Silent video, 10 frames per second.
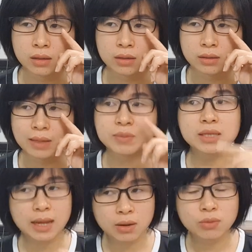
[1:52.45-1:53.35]
làm
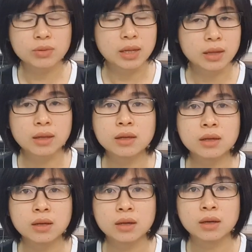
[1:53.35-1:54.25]
sao để
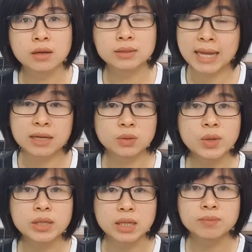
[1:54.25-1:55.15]
che được
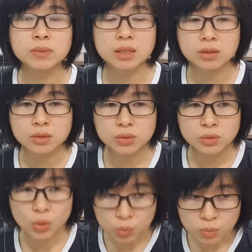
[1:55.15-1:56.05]
khuyết điểm. Thì
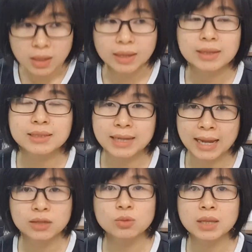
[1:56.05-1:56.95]
đúng là cái
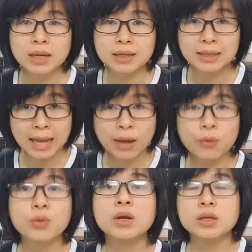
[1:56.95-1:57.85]
trán chúng ta
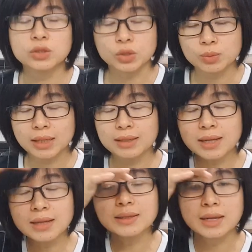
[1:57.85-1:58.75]
cao thì chúng ta
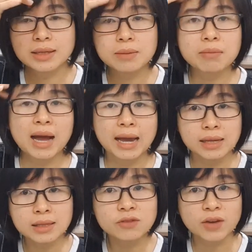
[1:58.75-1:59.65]
nên để cái
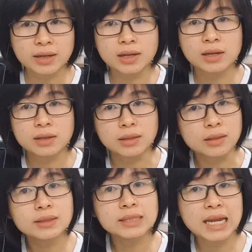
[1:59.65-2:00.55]
mái như vậy nè,
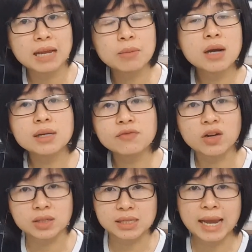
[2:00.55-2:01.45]
nó che bớt cái
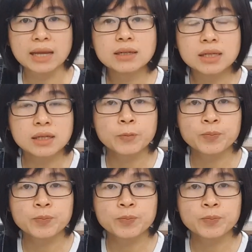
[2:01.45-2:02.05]
phần trán đi,